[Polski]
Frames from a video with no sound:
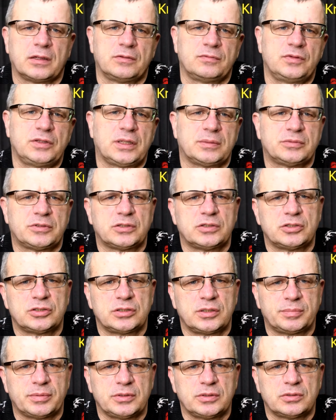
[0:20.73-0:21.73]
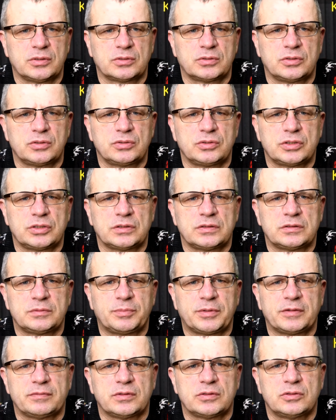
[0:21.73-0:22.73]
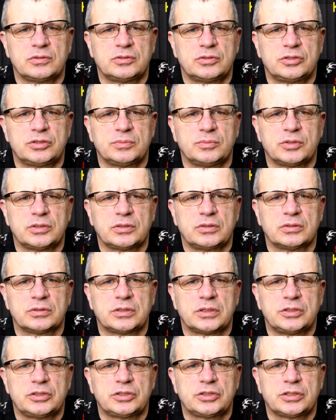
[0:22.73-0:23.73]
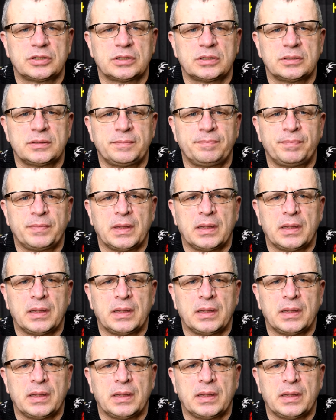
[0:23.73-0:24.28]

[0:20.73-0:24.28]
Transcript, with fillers: Witam serdecznie Panie Doktorze, sprawa dotyczy mojego teścia,